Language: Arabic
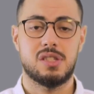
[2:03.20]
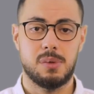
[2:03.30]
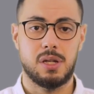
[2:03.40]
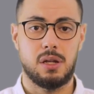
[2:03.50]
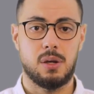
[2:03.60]

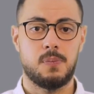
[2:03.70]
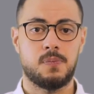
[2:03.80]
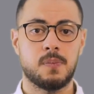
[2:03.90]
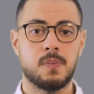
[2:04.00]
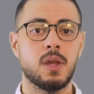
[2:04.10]
الزمنيه
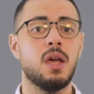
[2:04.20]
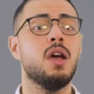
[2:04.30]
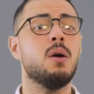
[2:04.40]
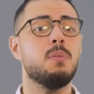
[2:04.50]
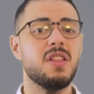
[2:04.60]

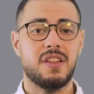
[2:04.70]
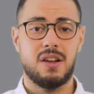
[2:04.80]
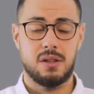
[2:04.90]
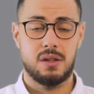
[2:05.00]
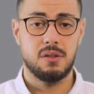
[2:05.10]

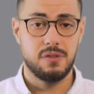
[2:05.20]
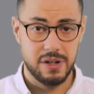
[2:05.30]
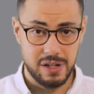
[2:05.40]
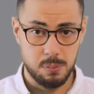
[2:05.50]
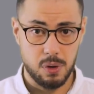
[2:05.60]
مثلا
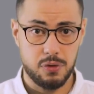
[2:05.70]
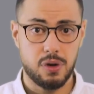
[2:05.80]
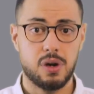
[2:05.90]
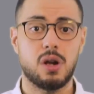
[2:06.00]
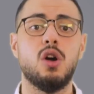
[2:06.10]
فريق
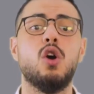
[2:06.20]
بفر